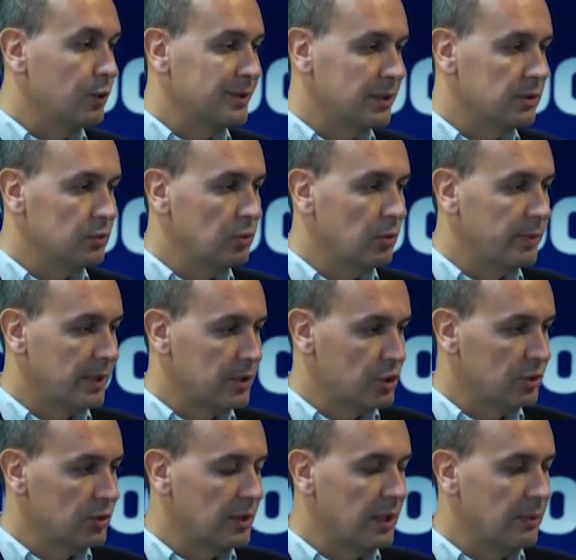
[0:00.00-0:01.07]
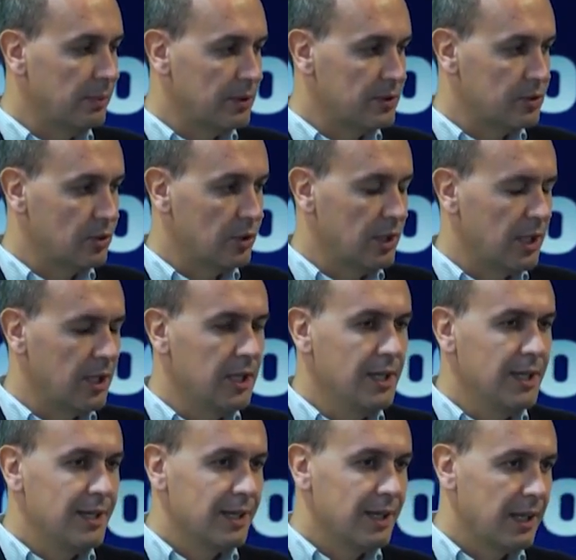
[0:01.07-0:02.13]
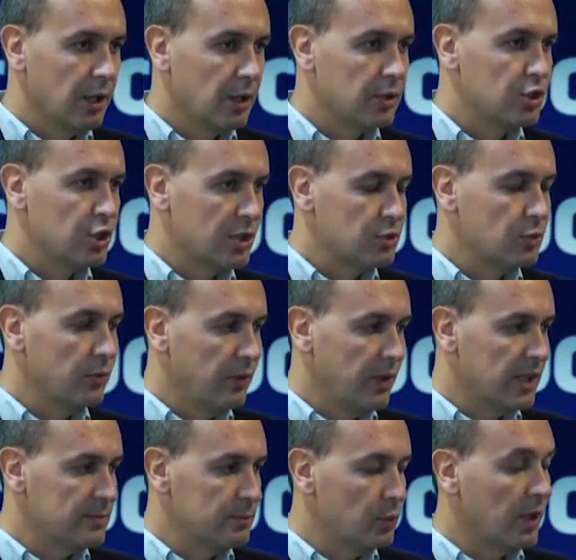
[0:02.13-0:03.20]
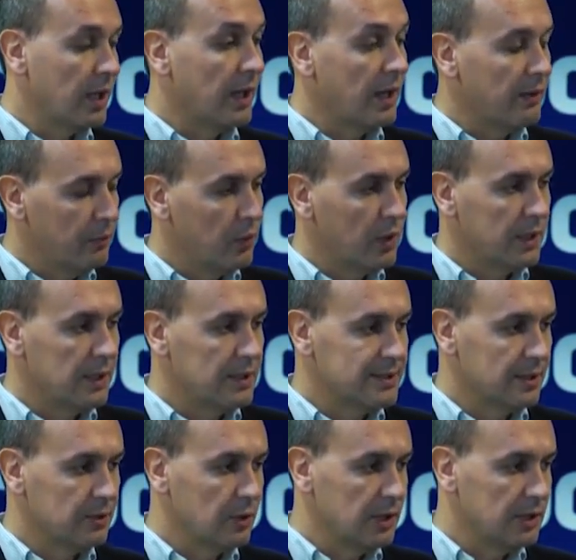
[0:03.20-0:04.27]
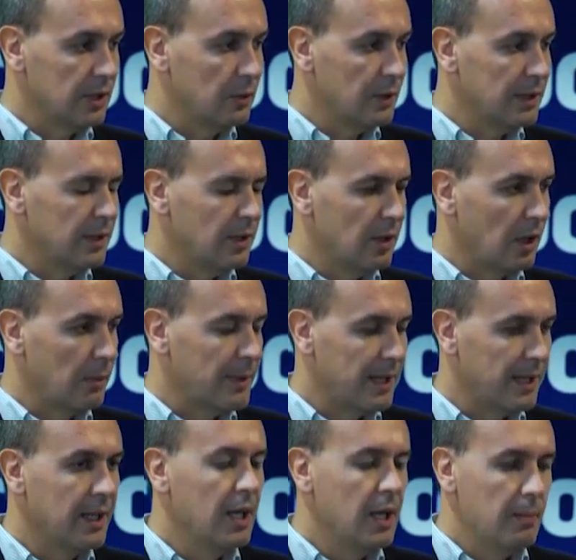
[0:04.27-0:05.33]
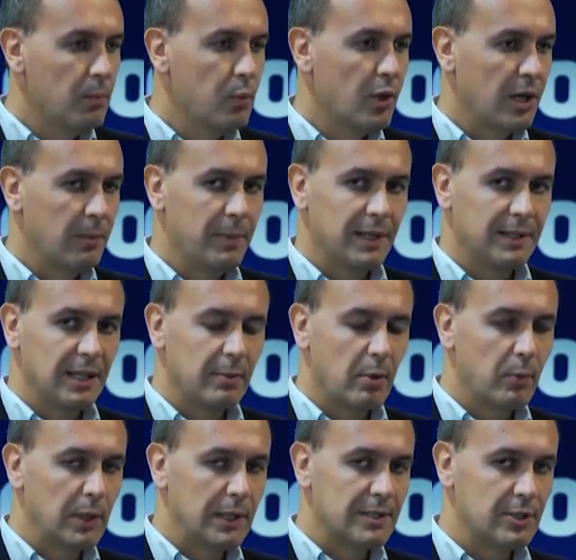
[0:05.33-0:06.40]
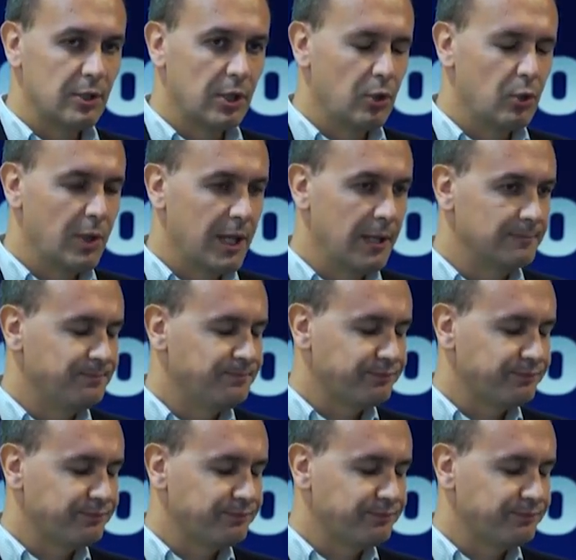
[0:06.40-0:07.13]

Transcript: l'81% delle persone che oggi è su Facebook è fuori dagli Stati Uniti, quindi oramai buona parte della popolazione non è